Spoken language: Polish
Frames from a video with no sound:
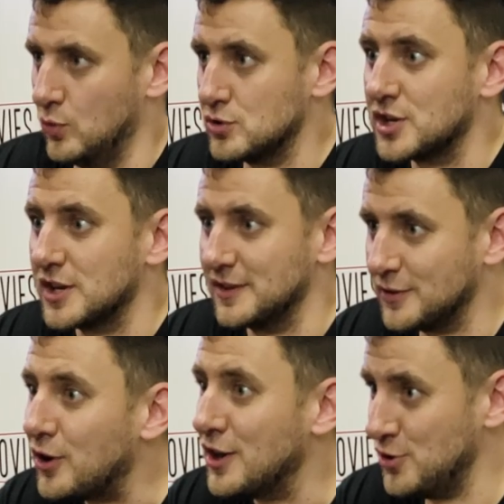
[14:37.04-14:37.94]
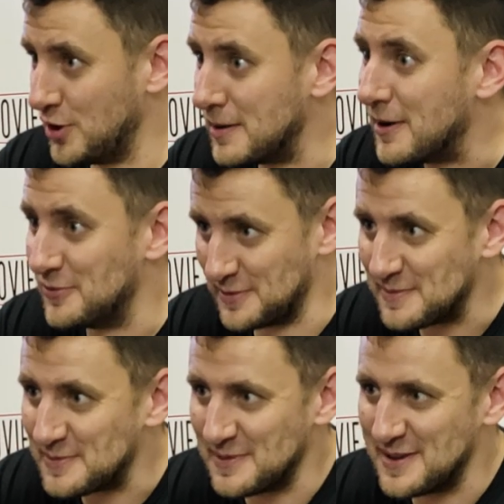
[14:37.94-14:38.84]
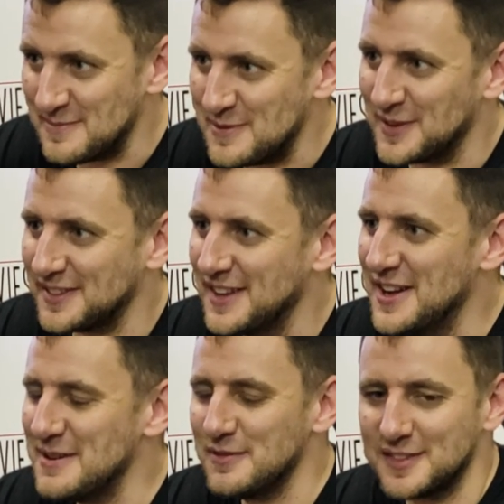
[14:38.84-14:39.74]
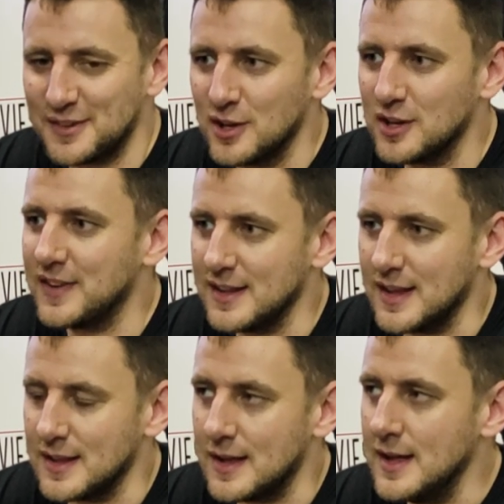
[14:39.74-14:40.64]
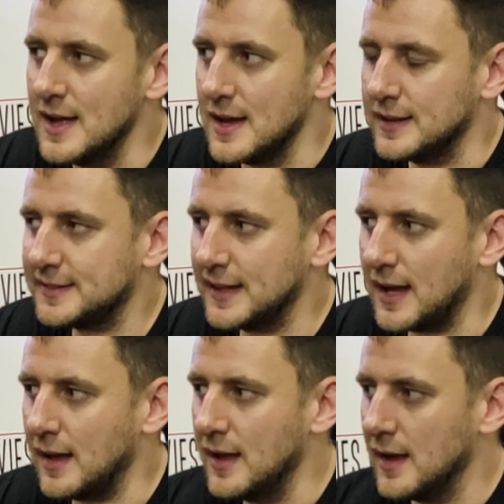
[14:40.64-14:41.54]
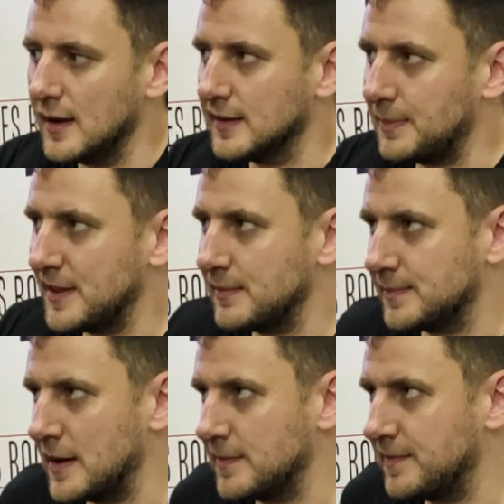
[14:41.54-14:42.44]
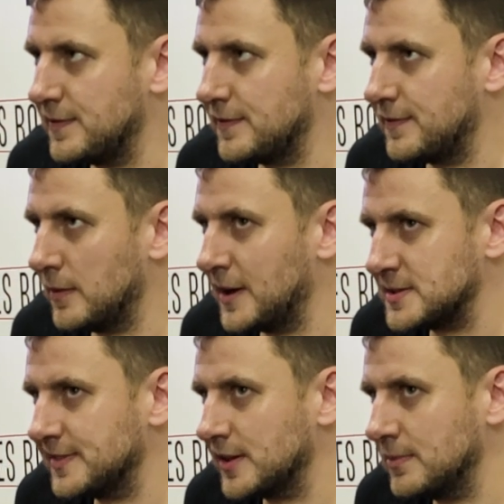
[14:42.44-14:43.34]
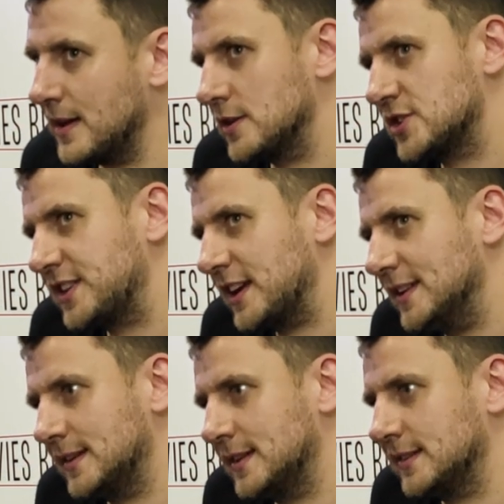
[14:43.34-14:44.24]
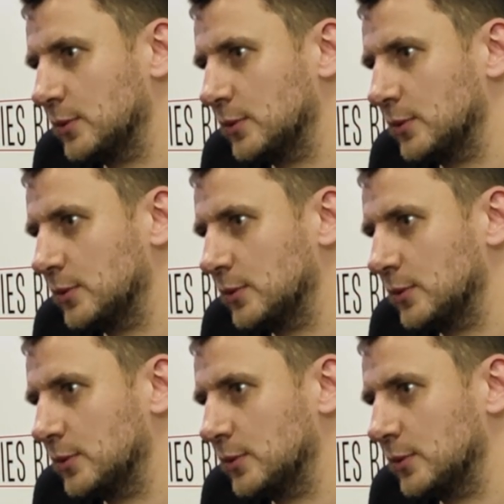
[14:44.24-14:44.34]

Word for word: kurczę, koleś dojebał, mhm. mówiąc, no mówiąc kolokwialnie, nie? I ta scena, ja pamiętam, e, wyobrażam sobie, że takie sceny są